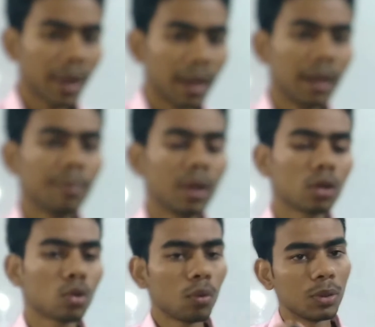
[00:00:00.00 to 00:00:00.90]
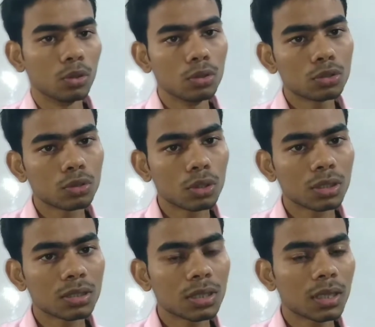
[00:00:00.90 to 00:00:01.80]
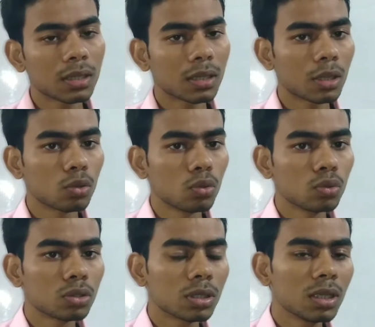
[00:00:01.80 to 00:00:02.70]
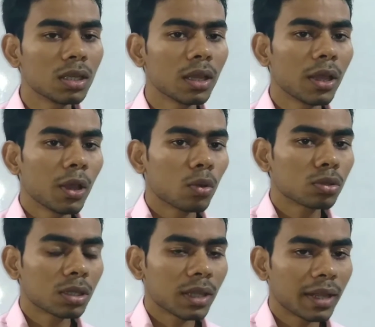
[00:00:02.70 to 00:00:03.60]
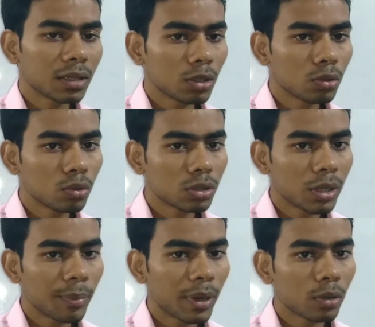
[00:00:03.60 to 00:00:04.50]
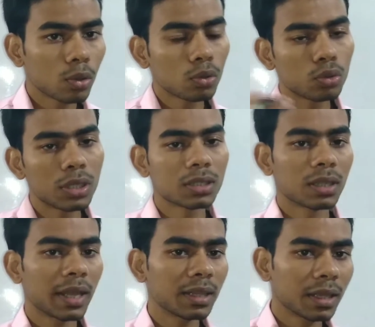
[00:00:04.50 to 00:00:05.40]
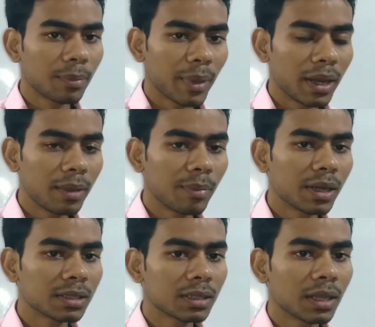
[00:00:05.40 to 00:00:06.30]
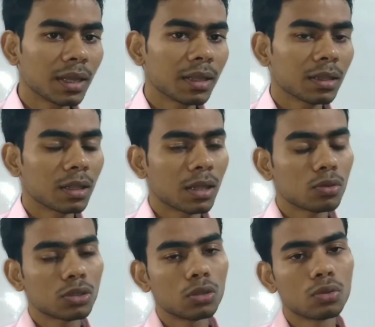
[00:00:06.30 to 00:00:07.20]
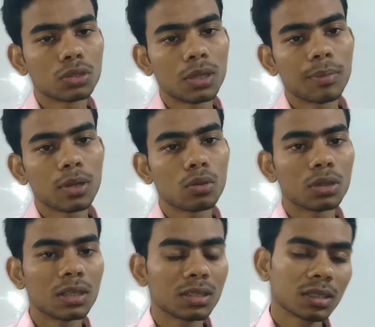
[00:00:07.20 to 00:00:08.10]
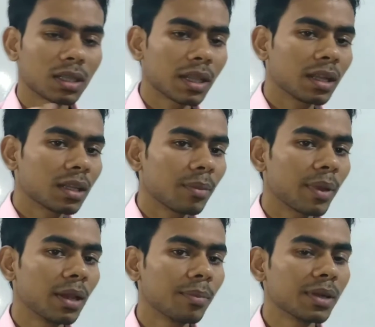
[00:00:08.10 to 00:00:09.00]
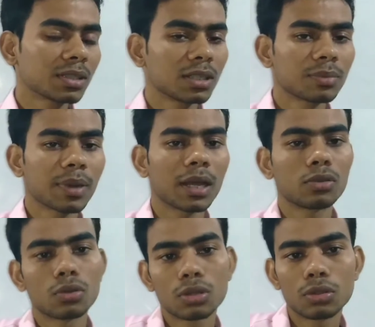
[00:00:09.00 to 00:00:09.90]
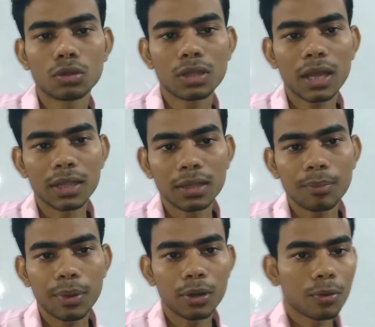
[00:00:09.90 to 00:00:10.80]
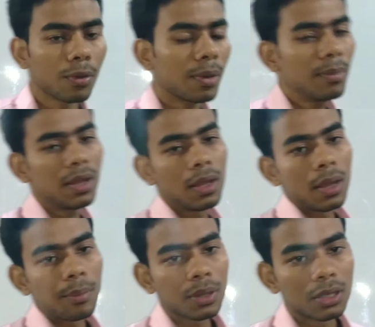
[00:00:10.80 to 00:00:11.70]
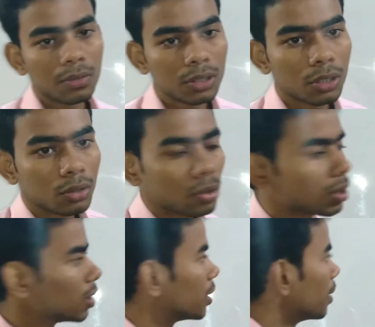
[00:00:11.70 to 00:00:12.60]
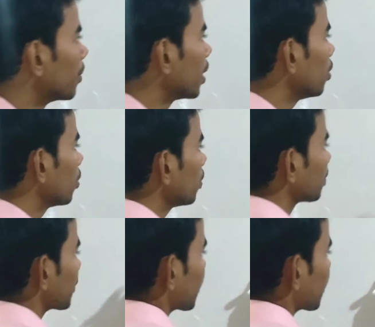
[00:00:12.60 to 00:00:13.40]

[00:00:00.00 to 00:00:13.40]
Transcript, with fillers: पहली प्लेट को विद्युत स्रोत से तथा दूसरी उस संधारित्र की दूसरी प्लेट को दूसरे संधारित्र की पहली प्लेट से तथा उसकी दूसरी प्लेट को तीसरे संधारित्र की पहली प्लेट से इस प्रकार जोड़ते जोड़ते अंतिम प्लेट को हम पृथ्वी से जोड़ देते हैं मान लो